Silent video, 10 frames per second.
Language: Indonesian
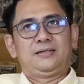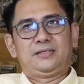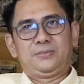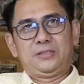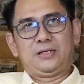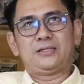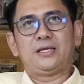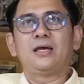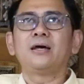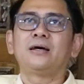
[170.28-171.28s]
Sebenarnya
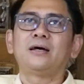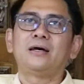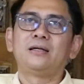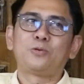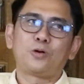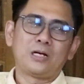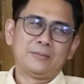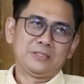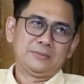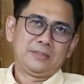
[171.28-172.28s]
saya ada
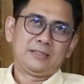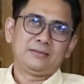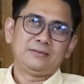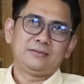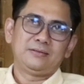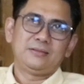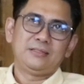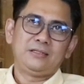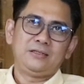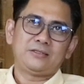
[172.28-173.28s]
program sih Mbak.
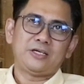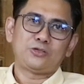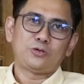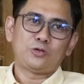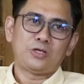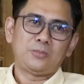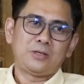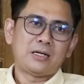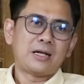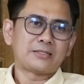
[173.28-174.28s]
Ini saya contohkan
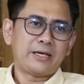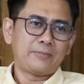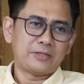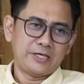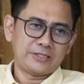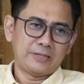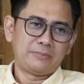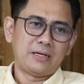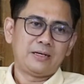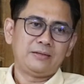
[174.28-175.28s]
kepada anak saya yang masih
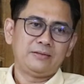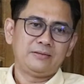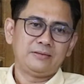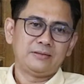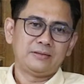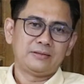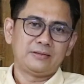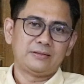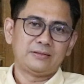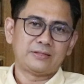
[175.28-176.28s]
SMA. Hmm.
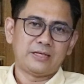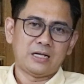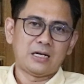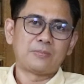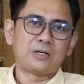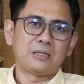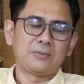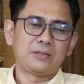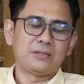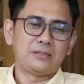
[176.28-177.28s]
Uh, eh, saya tanamkan
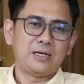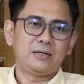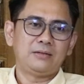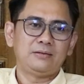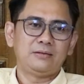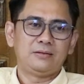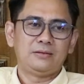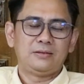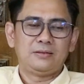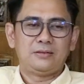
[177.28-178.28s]
kepada dia,
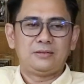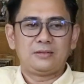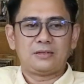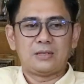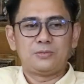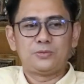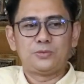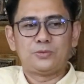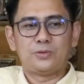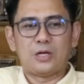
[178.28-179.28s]

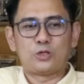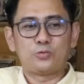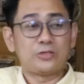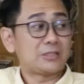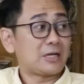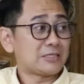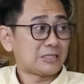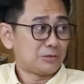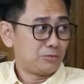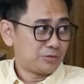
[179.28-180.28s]
kamu harus punya
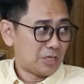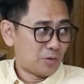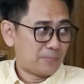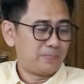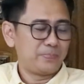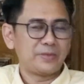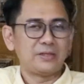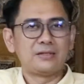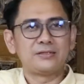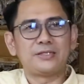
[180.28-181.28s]
rasa tanggung jawab.
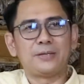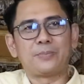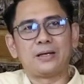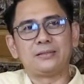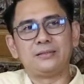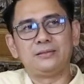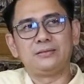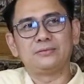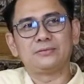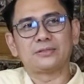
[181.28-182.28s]
Dan setiap
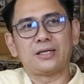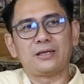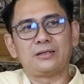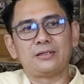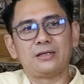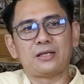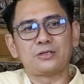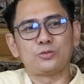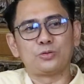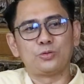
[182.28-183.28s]
pagi saya dia tak
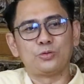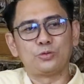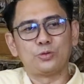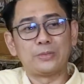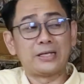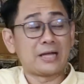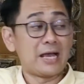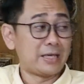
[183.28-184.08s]
suruh untuk melihara